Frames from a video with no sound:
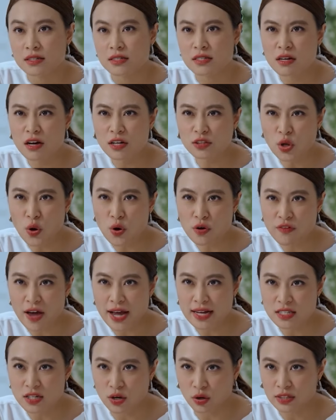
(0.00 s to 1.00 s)
Giữa tôi và
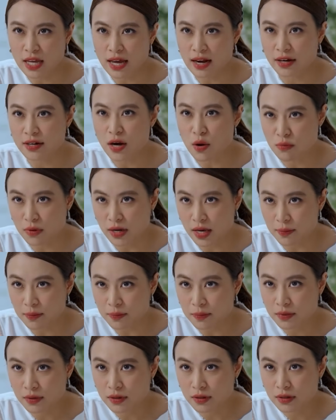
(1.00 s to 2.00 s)
anh chỉ có thể là đồng nghiệp
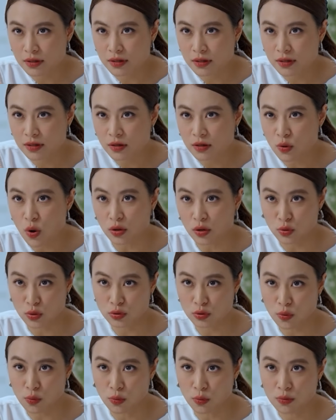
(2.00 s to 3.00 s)
hoặc
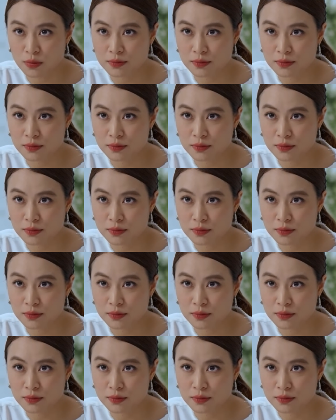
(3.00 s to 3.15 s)
đối thủ.